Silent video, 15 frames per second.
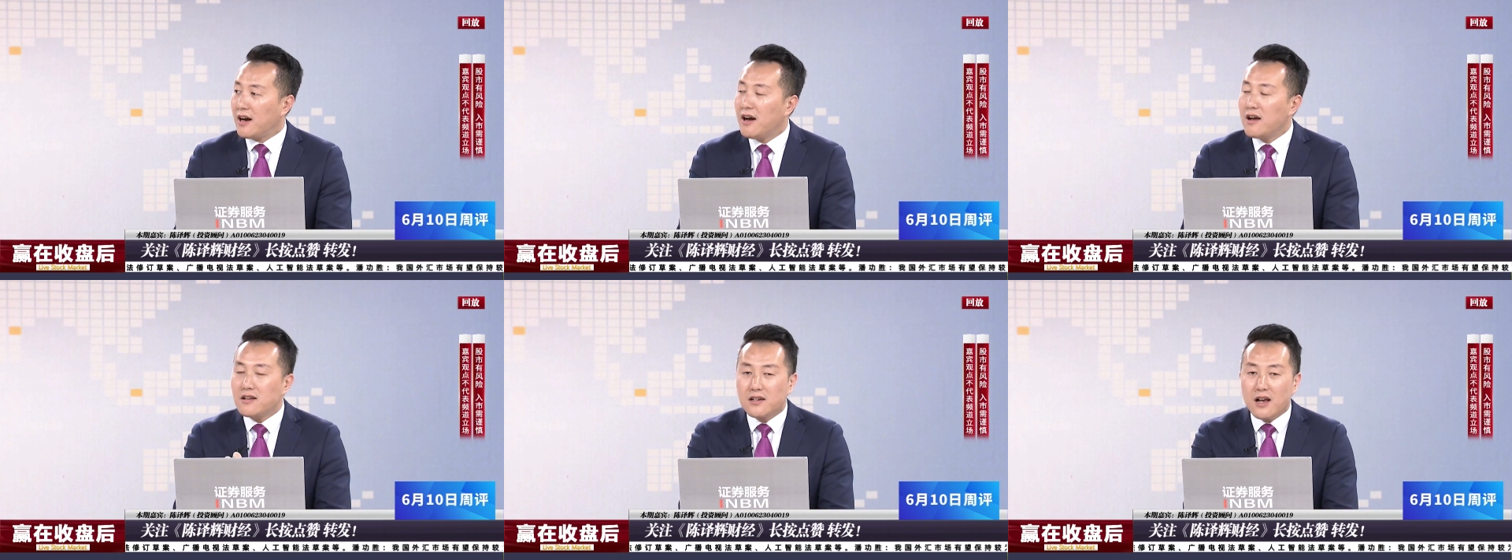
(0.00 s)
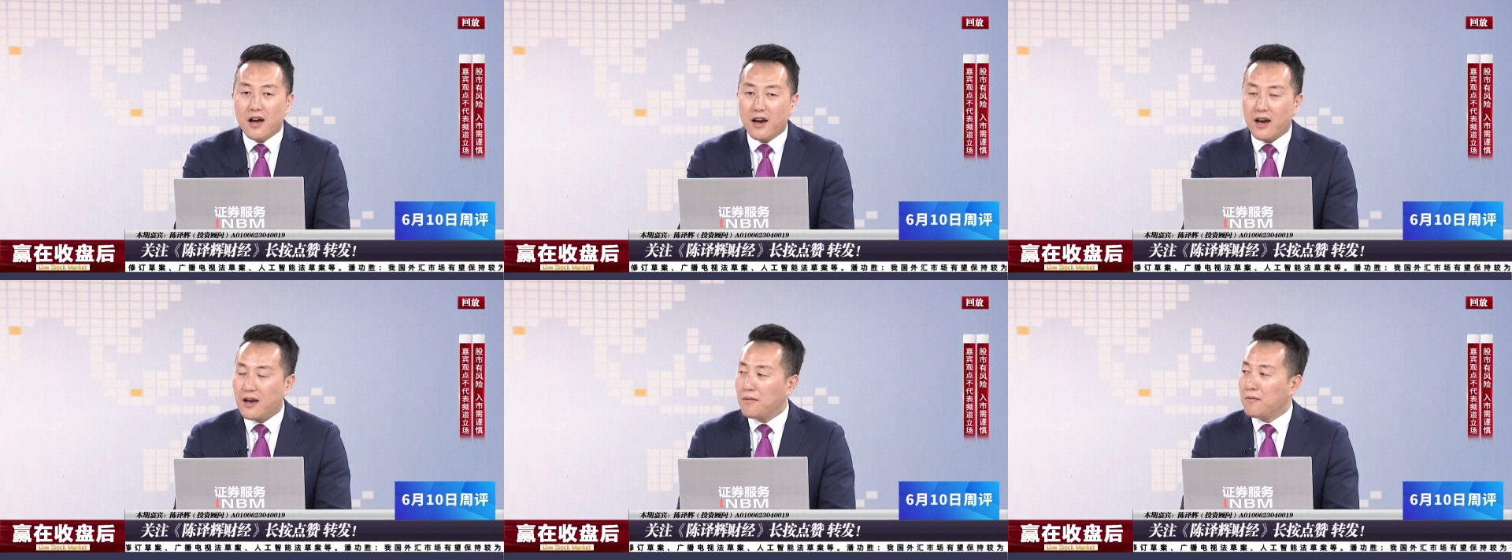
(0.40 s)
上
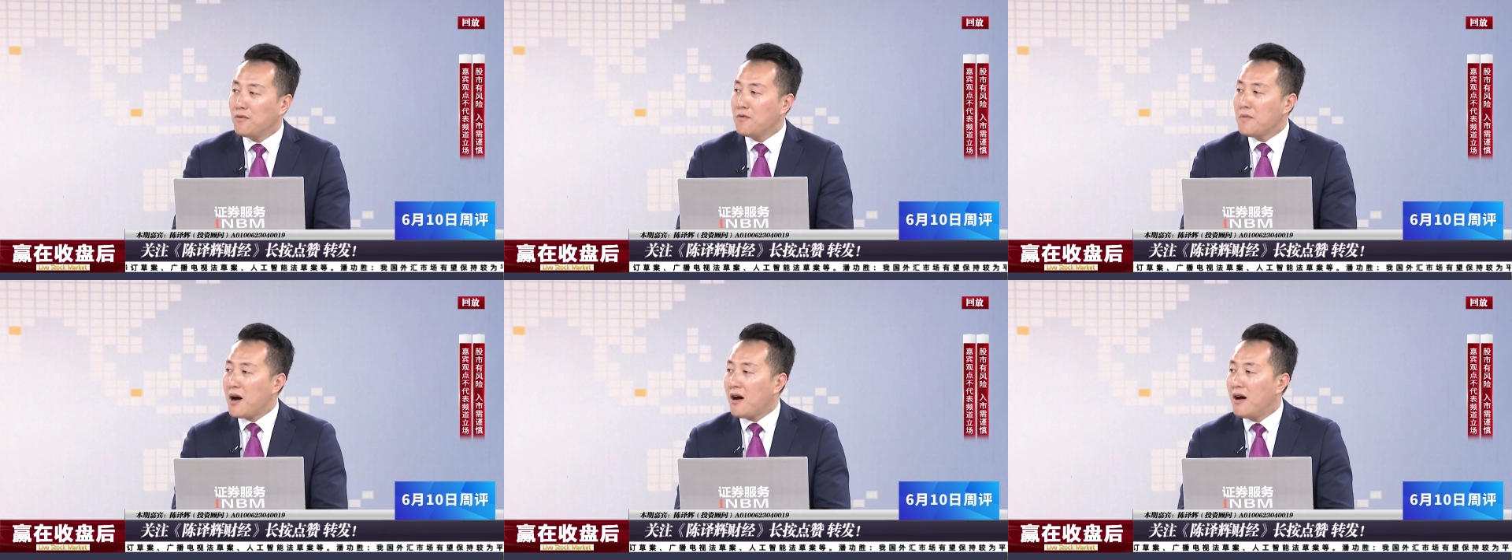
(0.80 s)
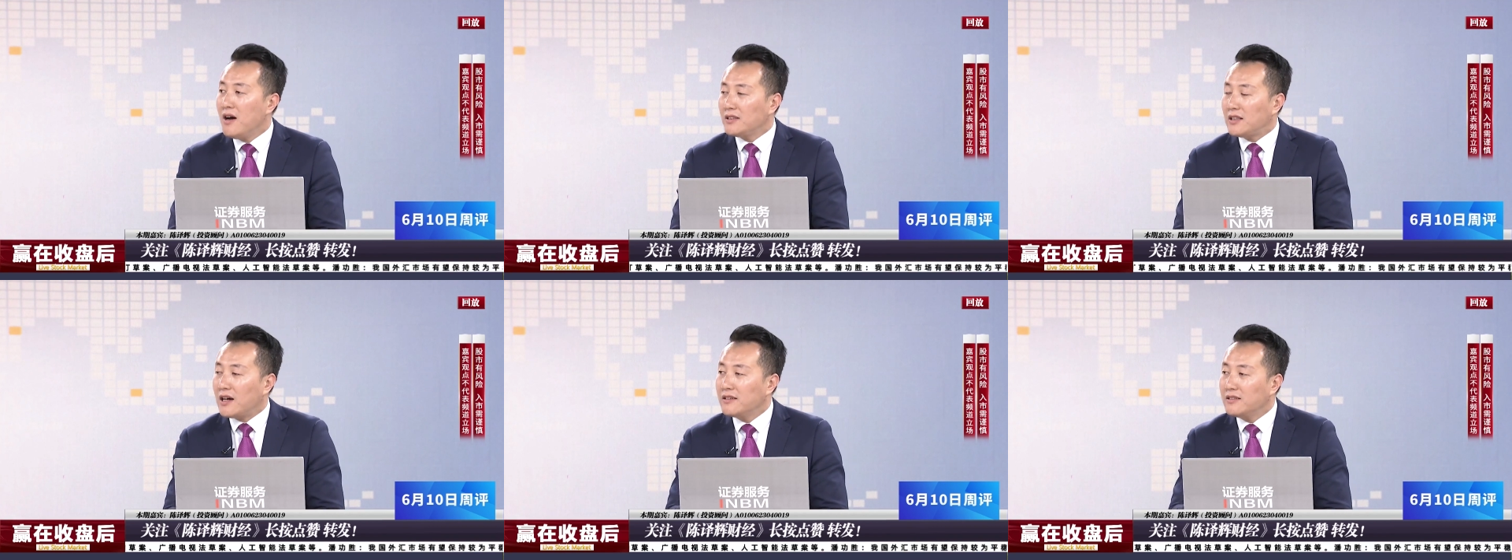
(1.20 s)
海物贸
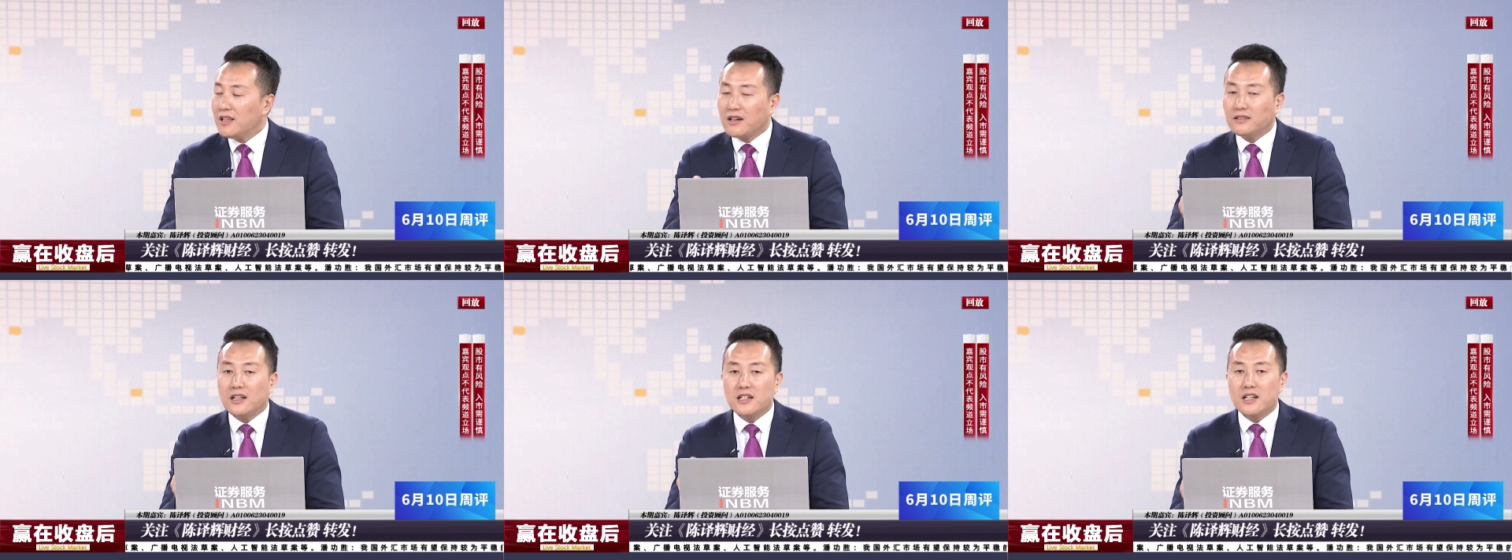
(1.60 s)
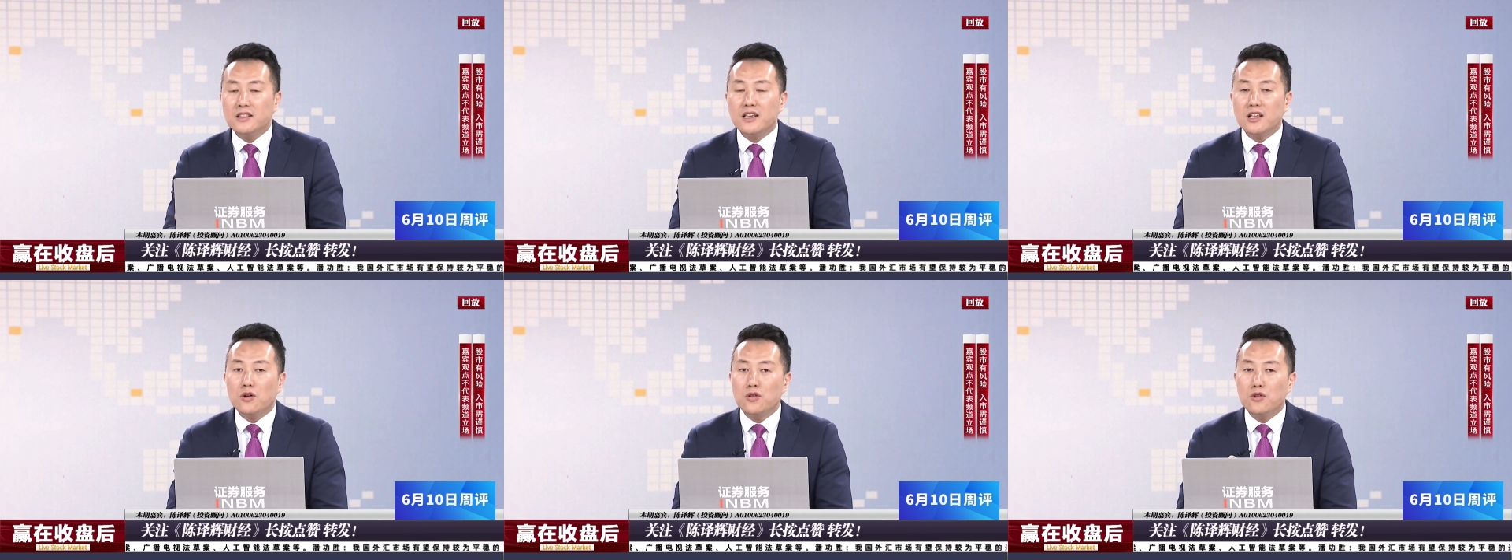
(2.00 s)
等等的这
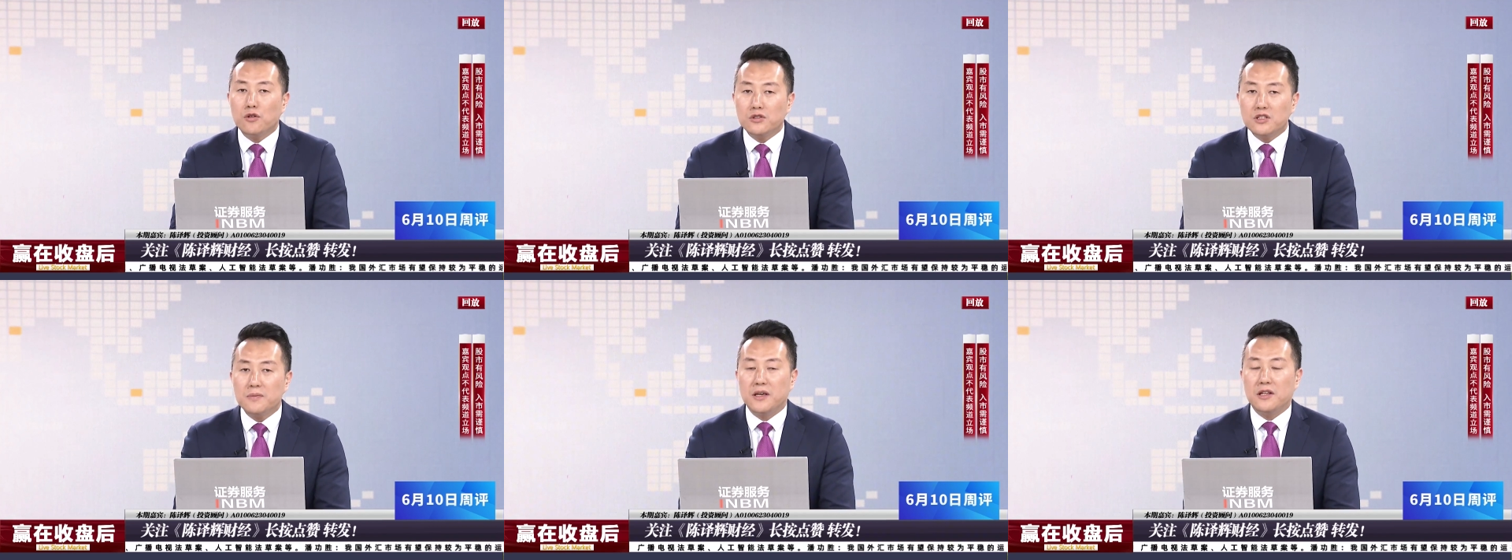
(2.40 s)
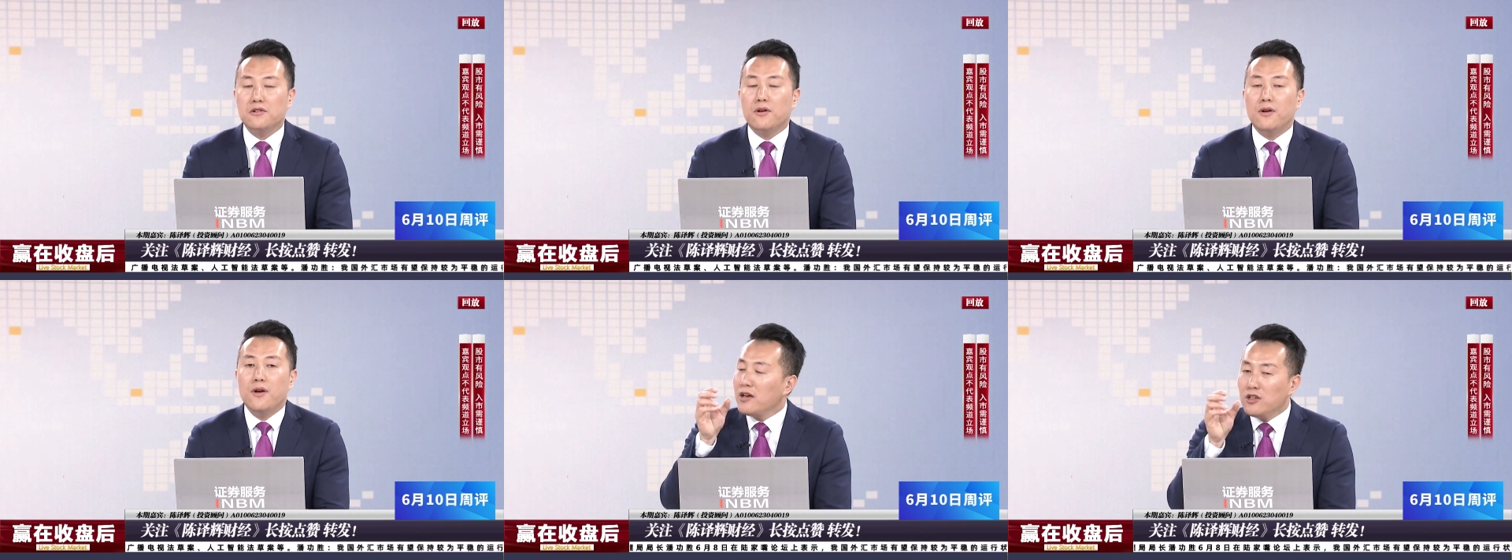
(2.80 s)
些都是游资品
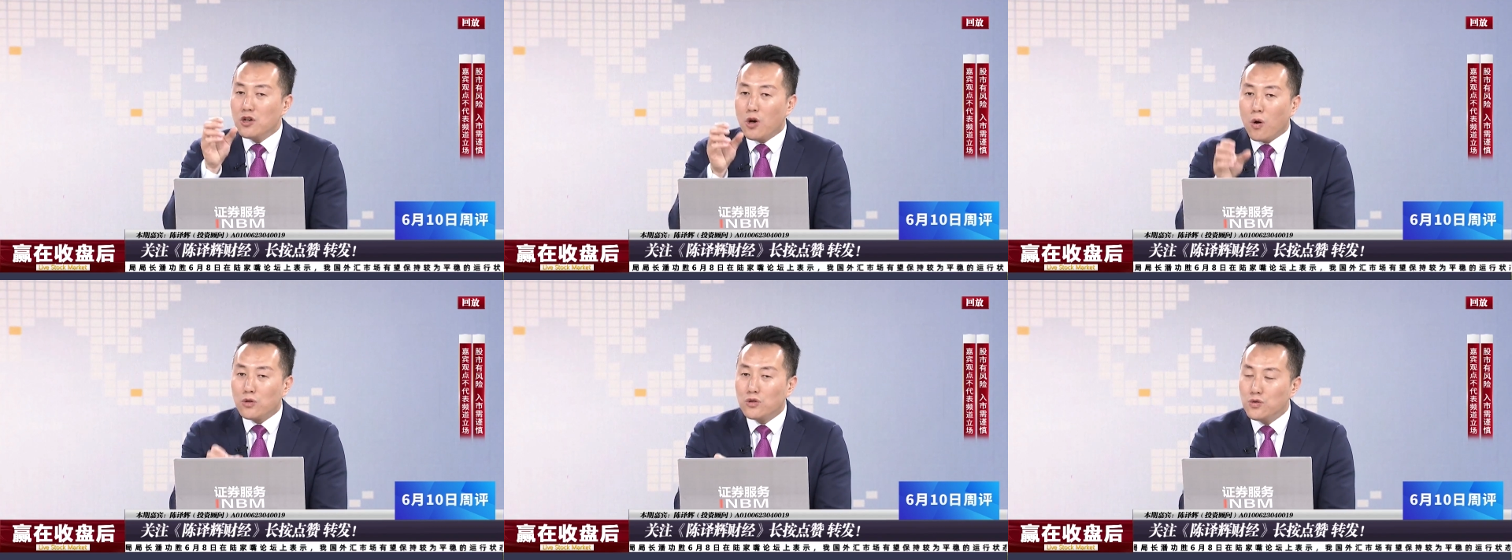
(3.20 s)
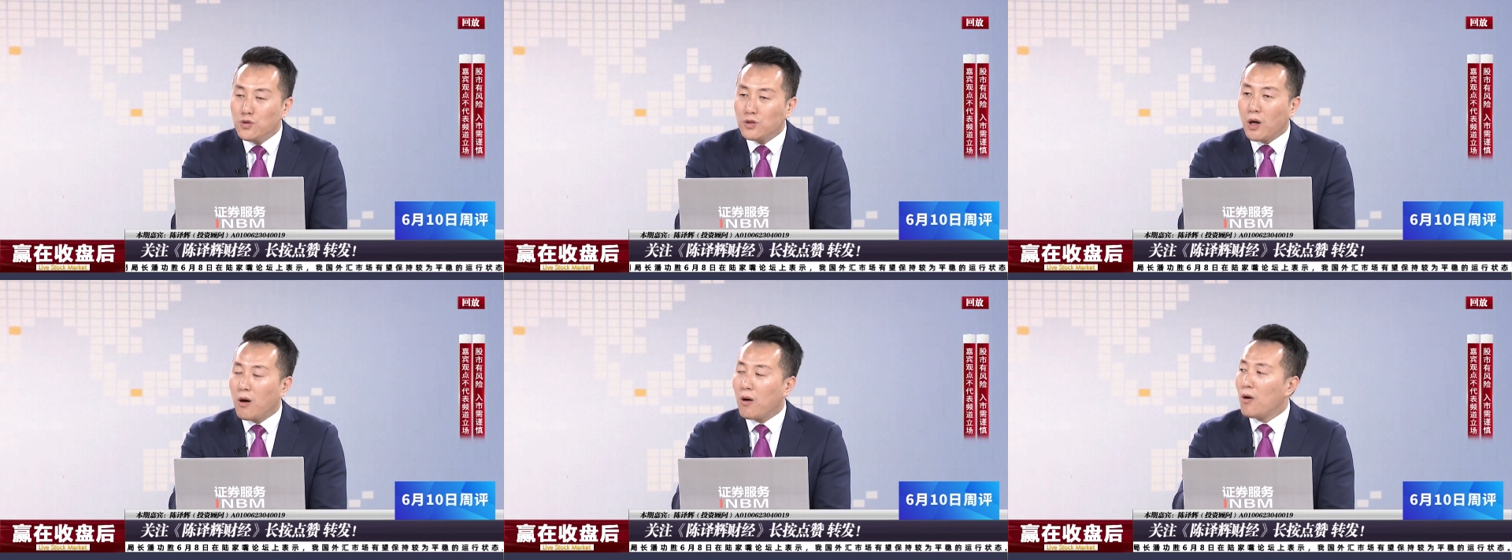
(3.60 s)
种，有巨
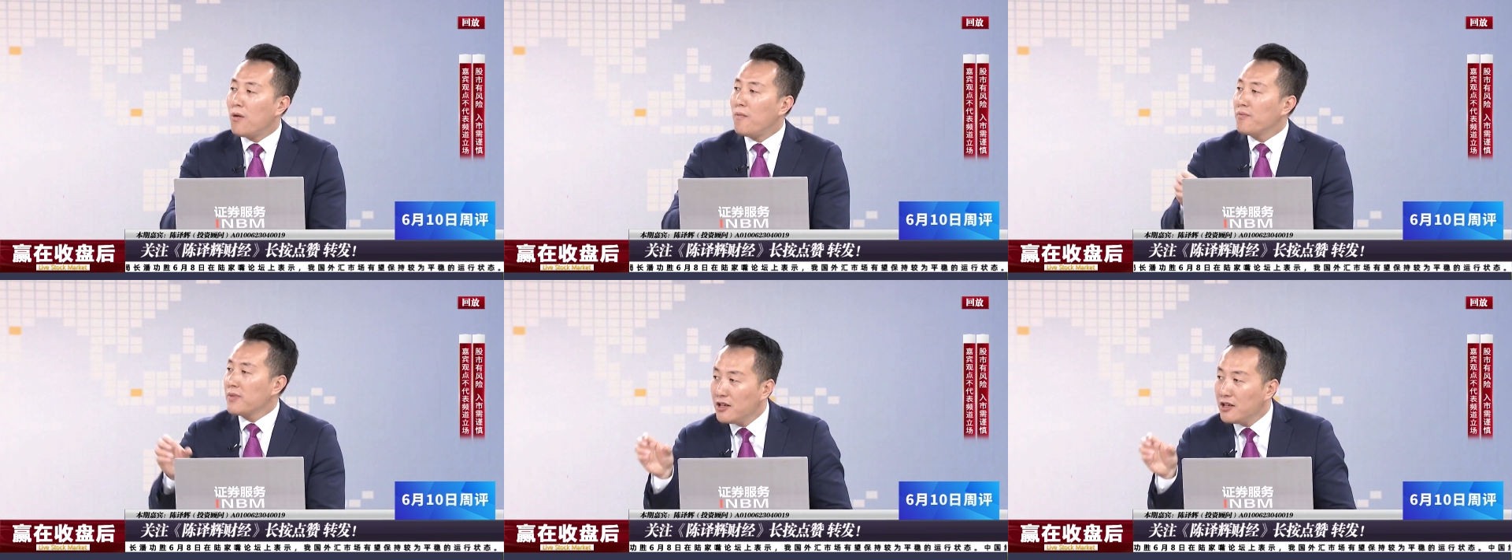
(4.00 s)
头。